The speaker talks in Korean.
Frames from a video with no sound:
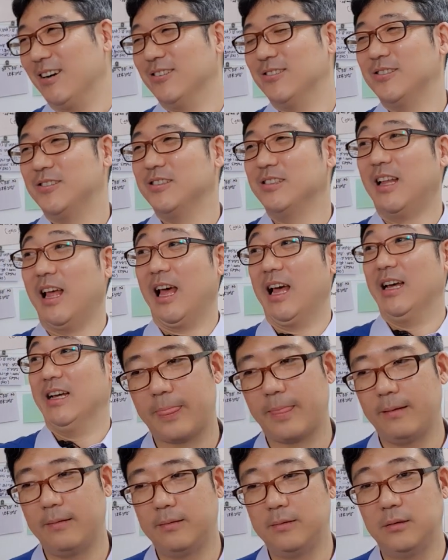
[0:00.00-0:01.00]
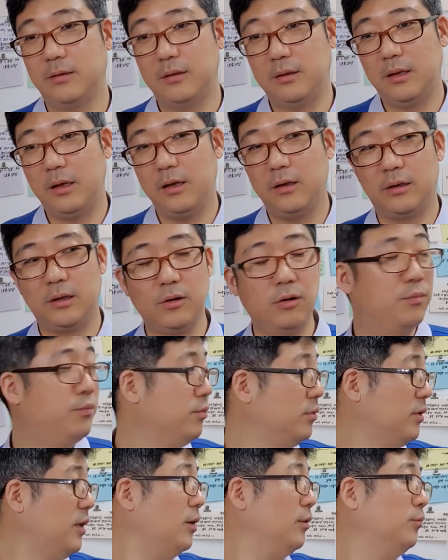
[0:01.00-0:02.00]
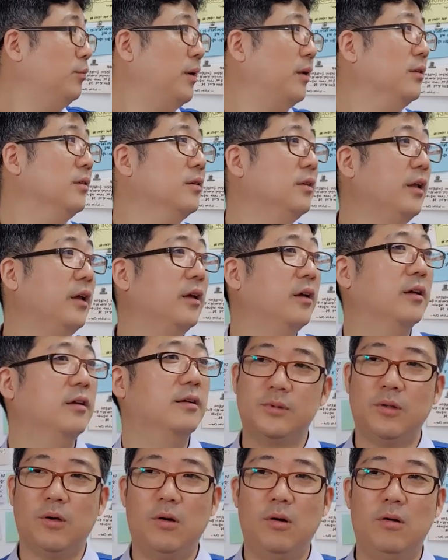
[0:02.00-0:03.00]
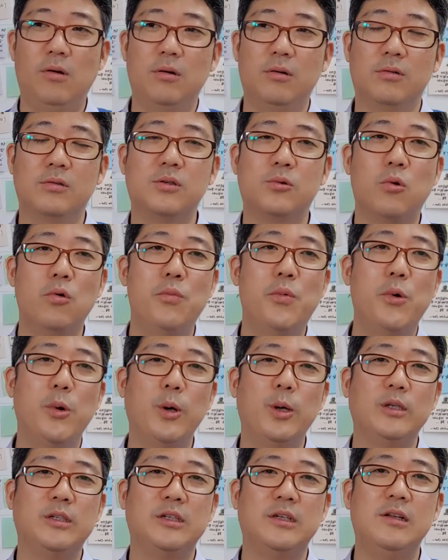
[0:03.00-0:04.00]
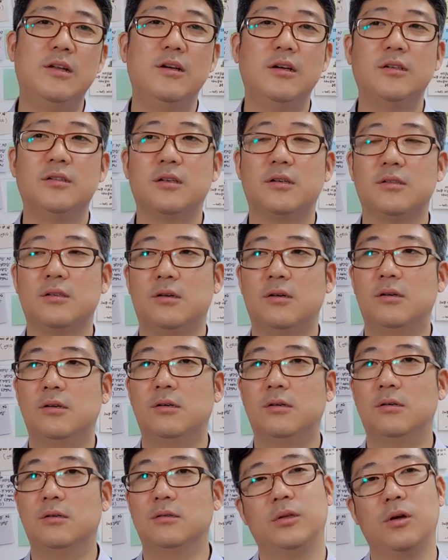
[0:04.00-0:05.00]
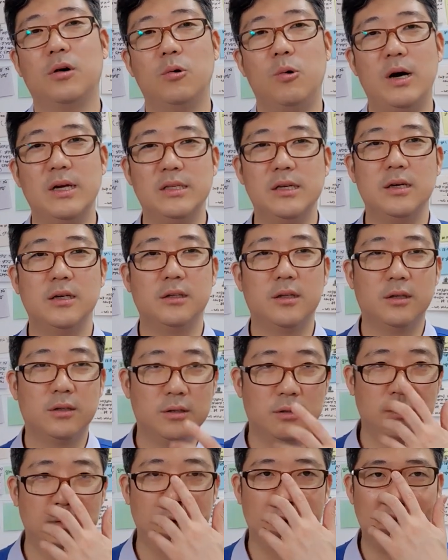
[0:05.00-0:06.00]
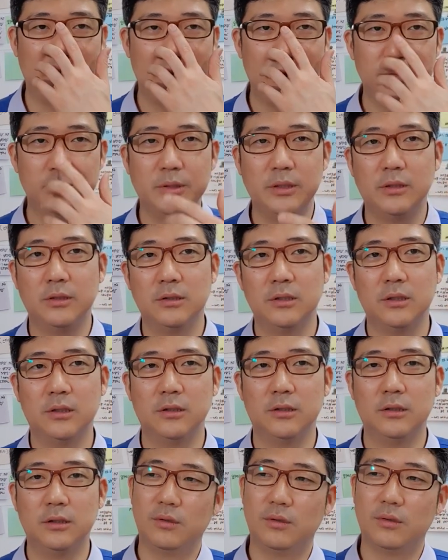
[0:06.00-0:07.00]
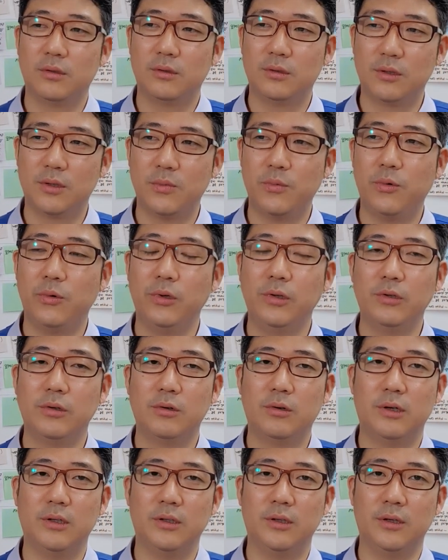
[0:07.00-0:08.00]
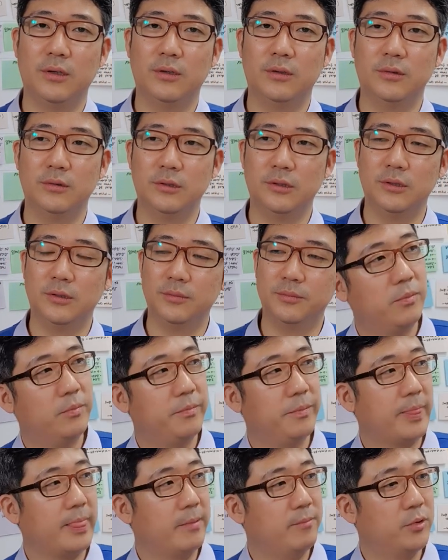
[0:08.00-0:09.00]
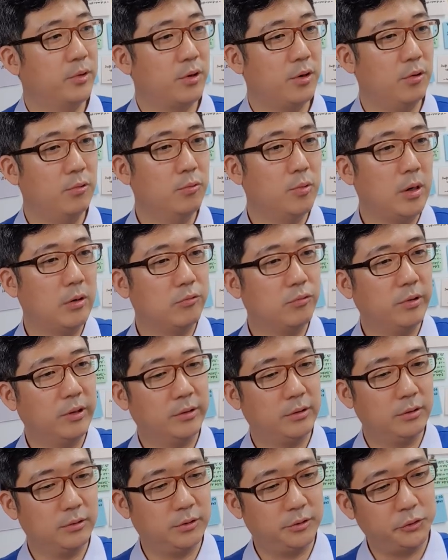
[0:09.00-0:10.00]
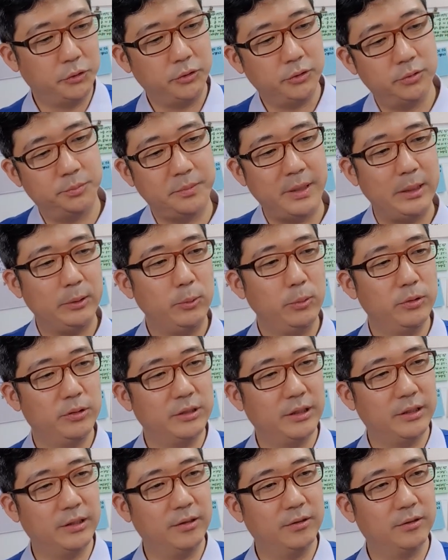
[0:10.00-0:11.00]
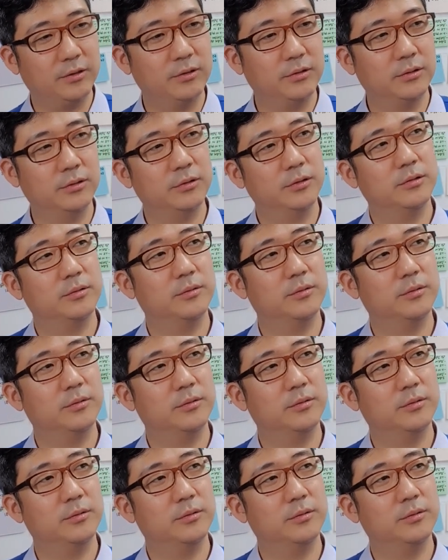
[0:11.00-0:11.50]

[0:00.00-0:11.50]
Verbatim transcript: 그런데 그때 이렇게 옆을 딱 봤는데 더 그 공포에 질려 있어서 더 과장이 돼서 사람이 이제 그렇게 보이는 것 같아요 뭐 겨울왕국에서 그 파도 있잖아요 그,